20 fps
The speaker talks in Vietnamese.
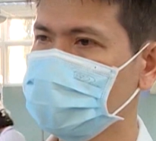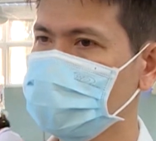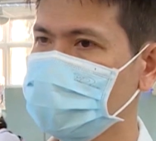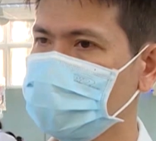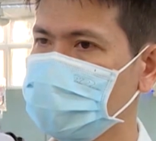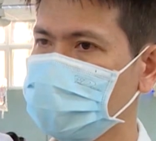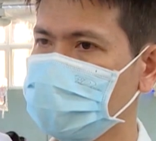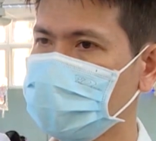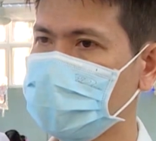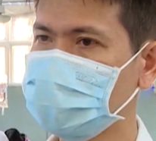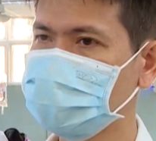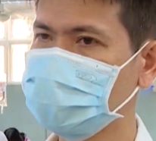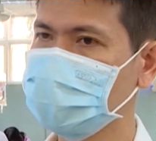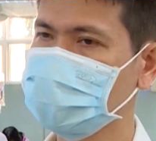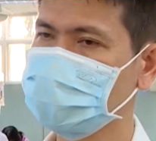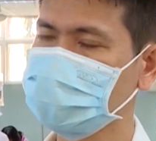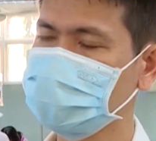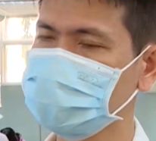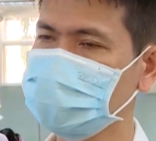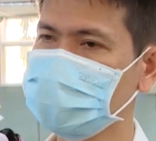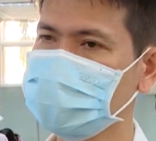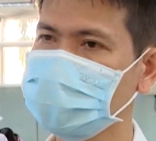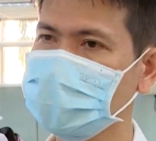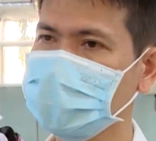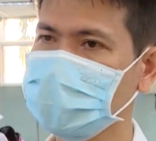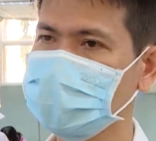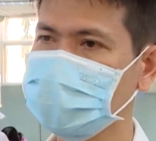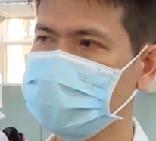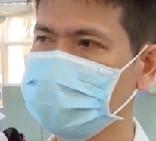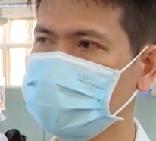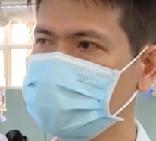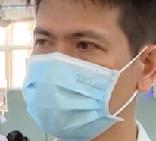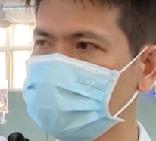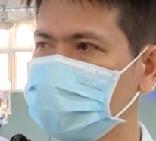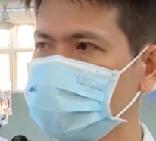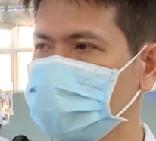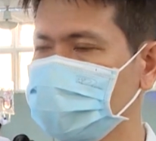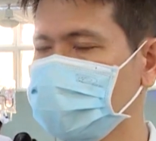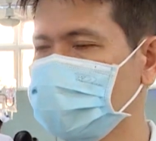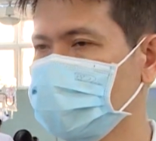thì đa phần là những ca này
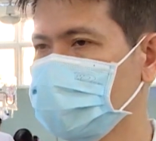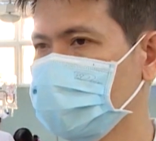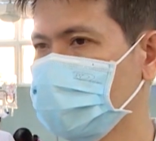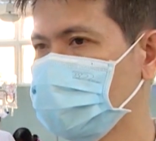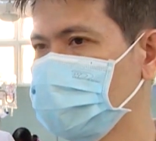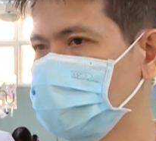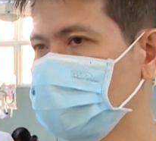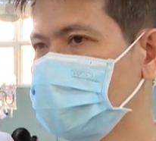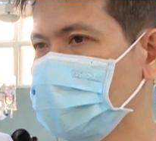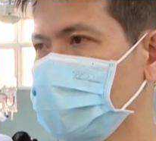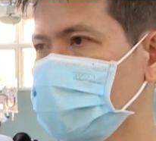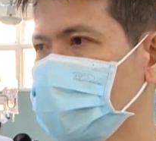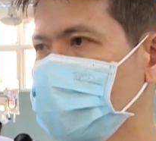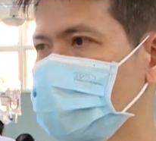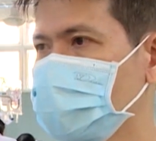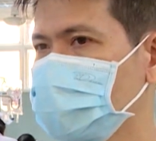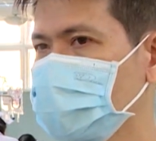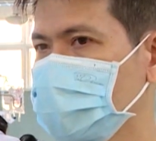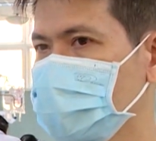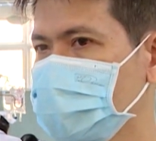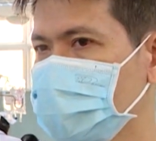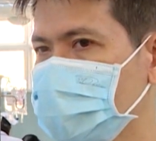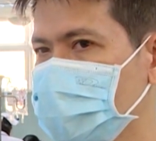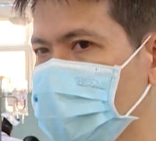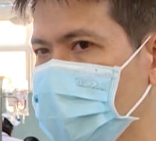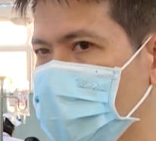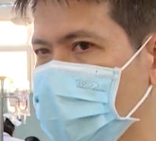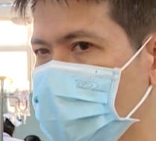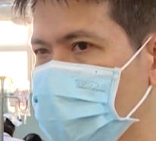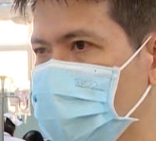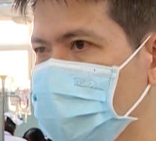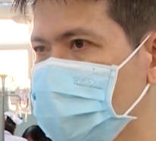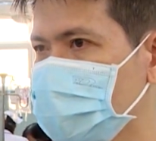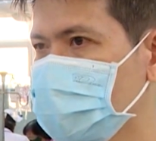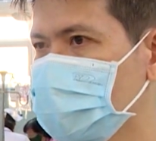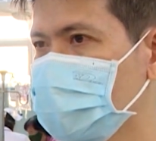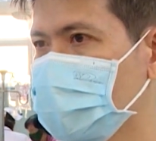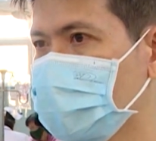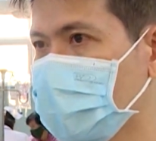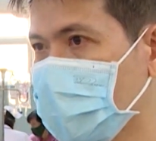thì nhập viện trong cái tình trạng là
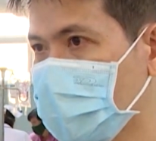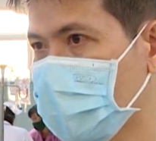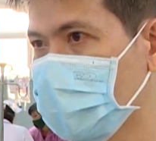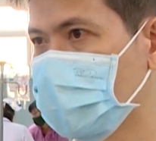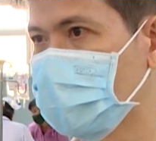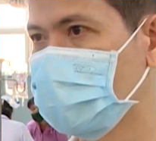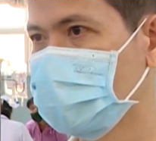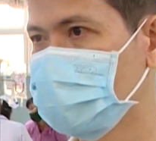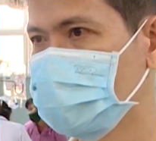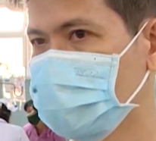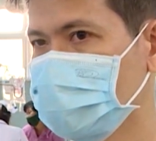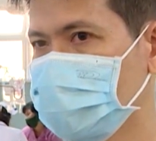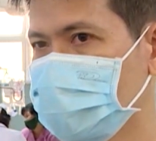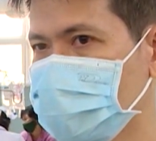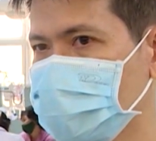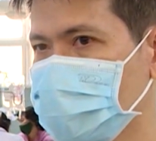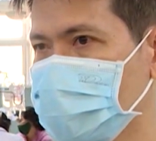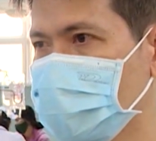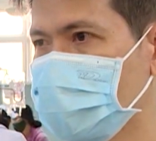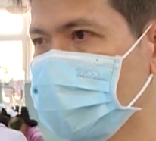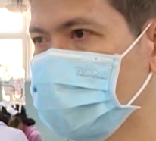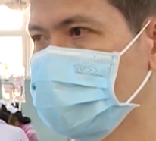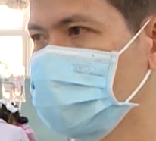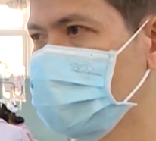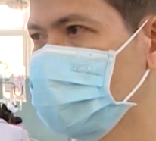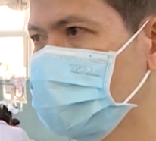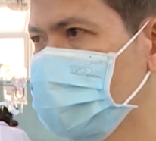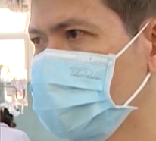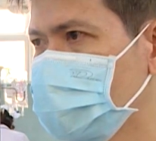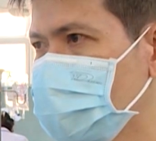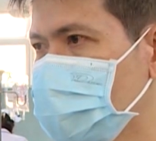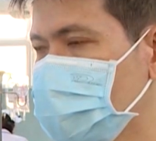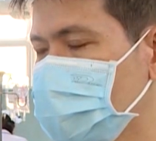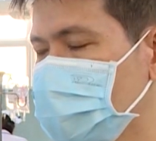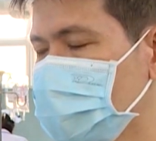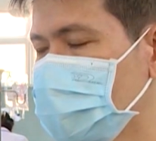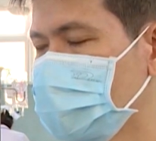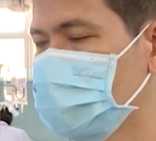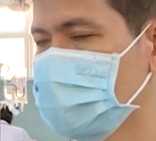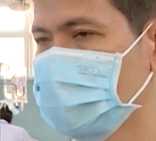rất là nặng à, phải ờ,
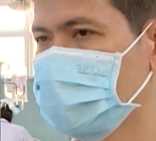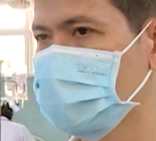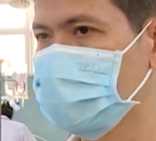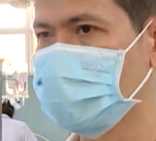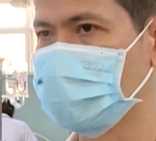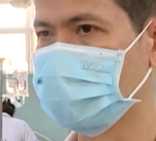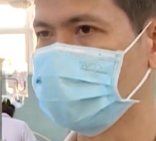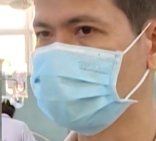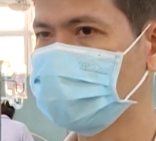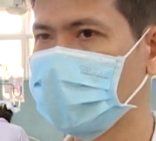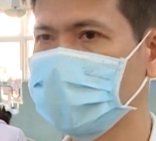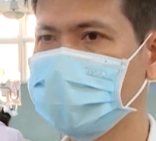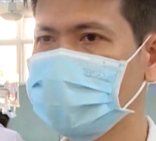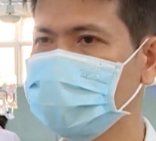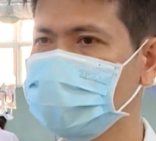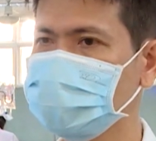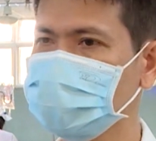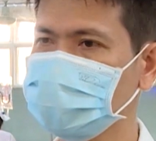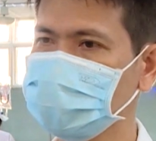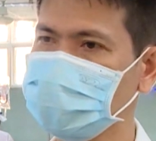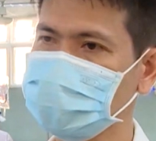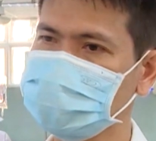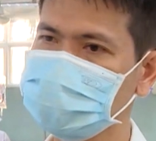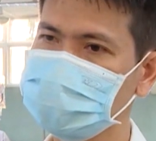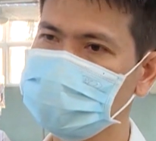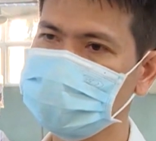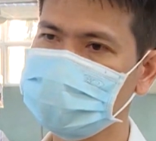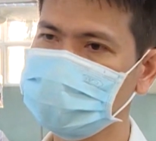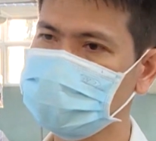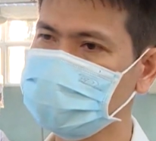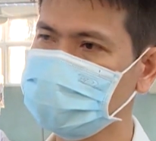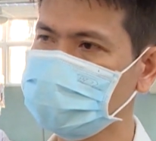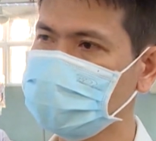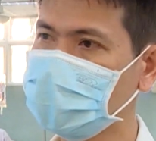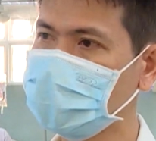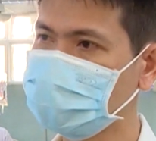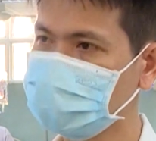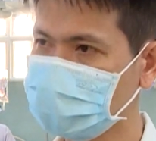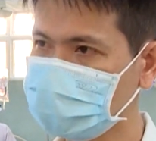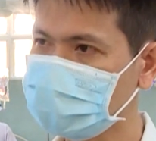thở máy rồi tổn thương cũng
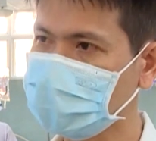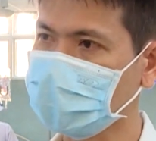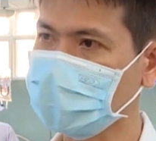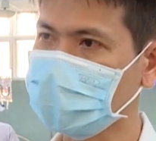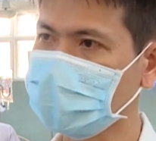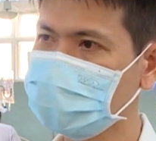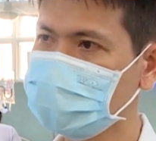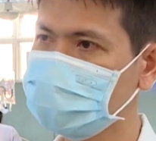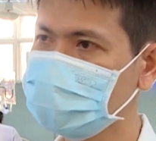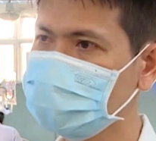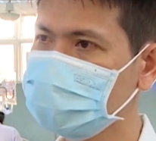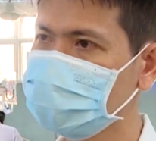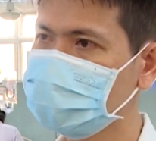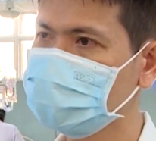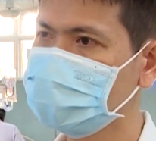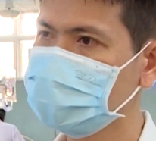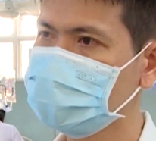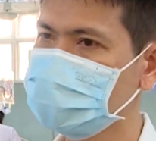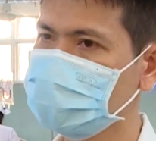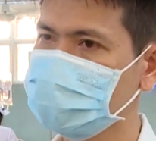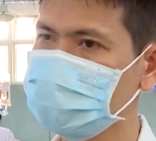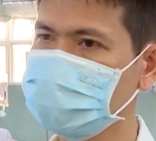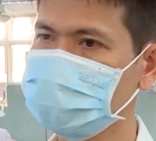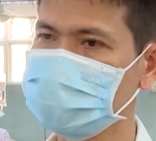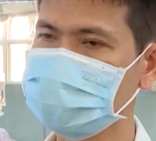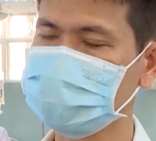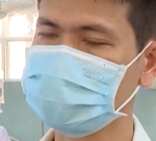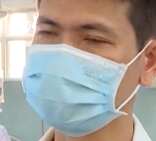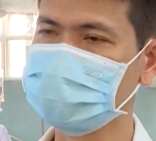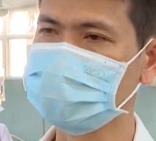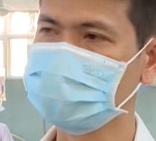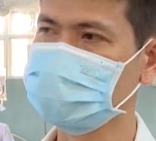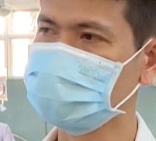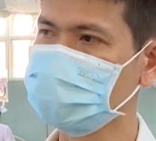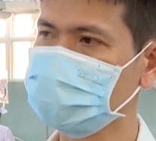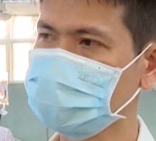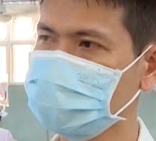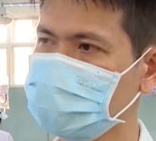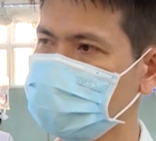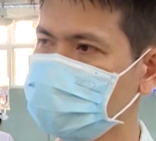đa phủ tạng hết thì
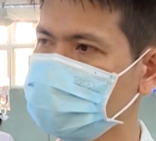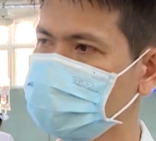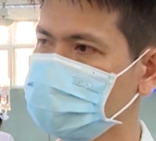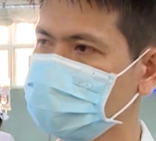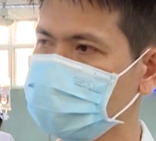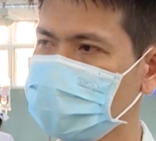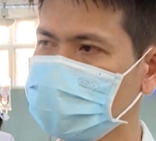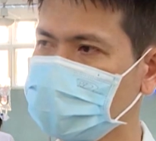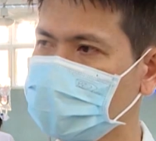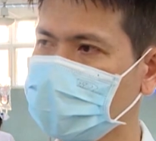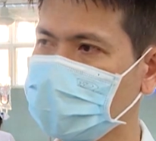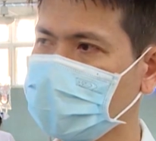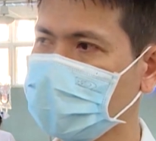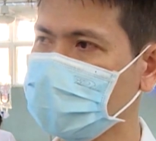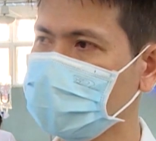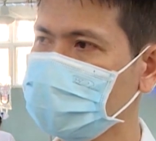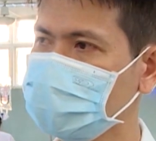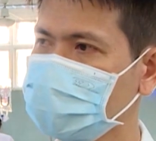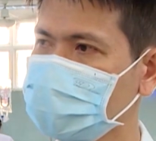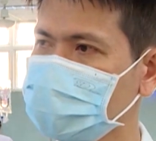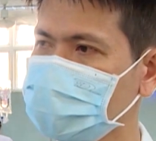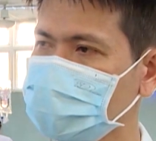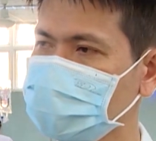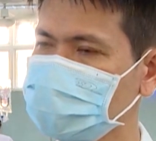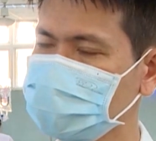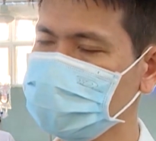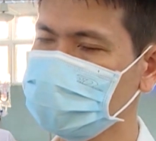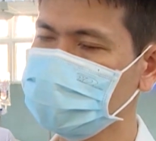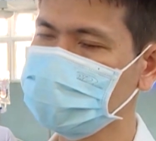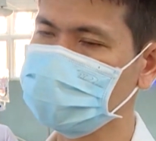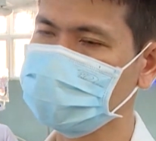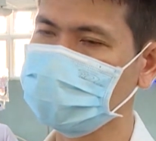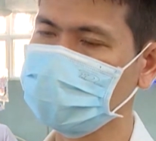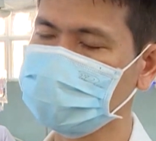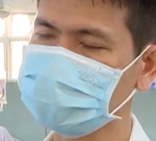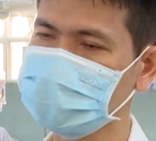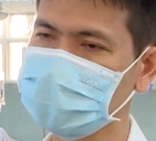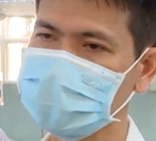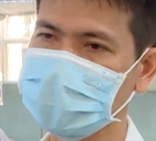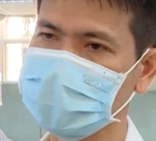ờ, những ca nặng thì trong những trường hợp
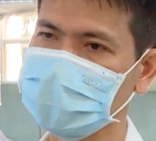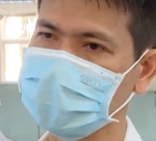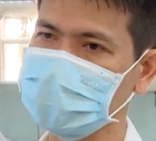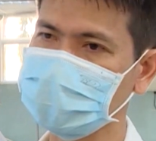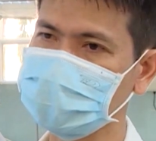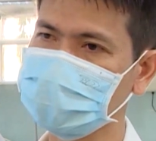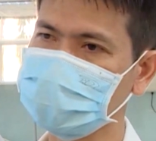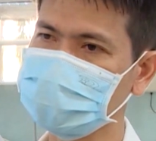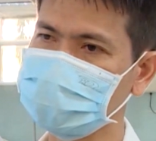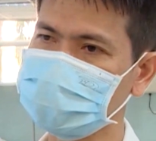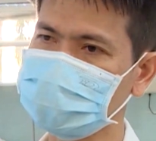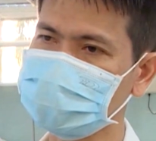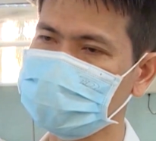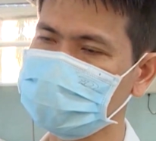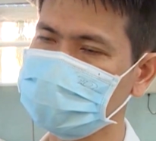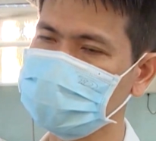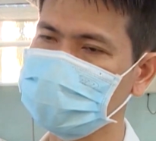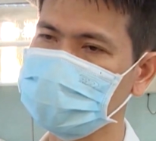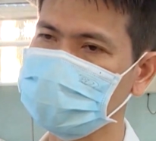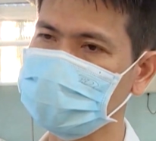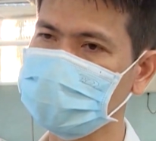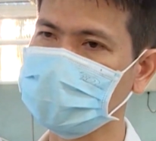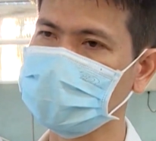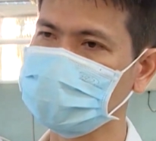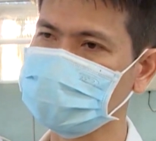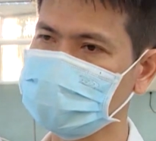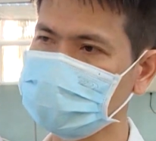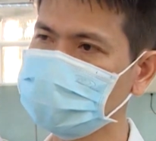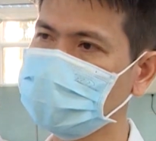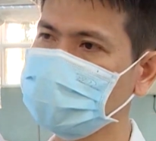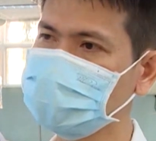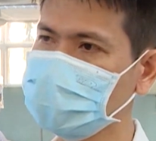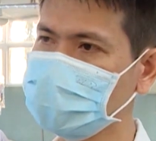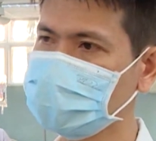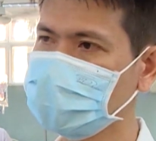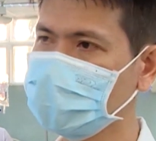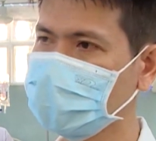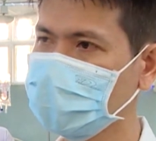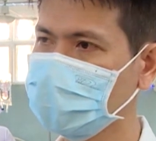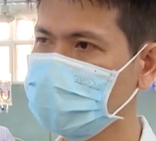những ca nặng vậy thì cái tỷ lệ tử vong cũng
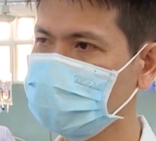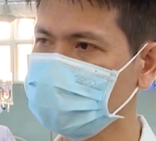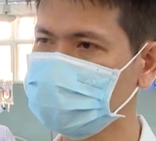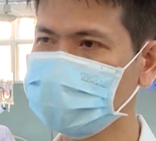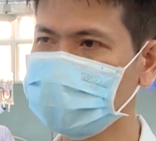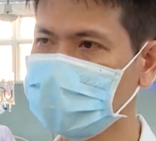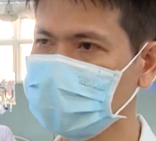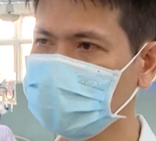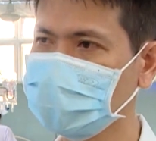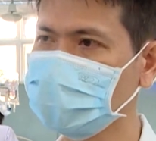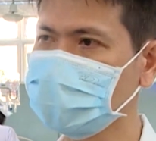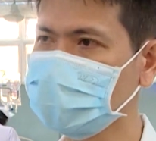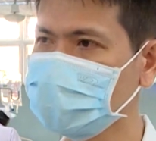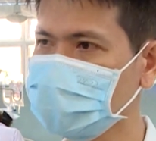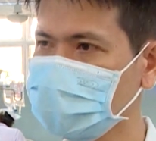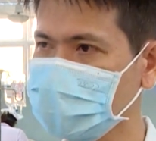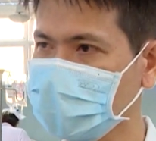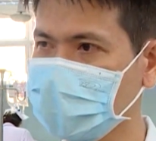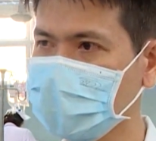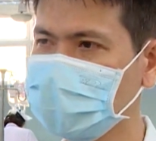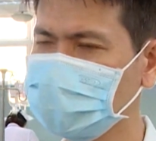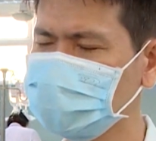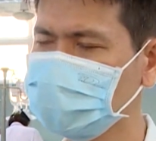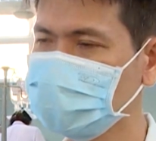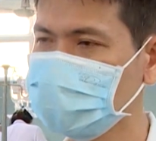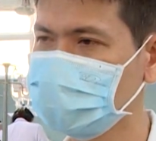khá cũng vẫn còn rất là cao.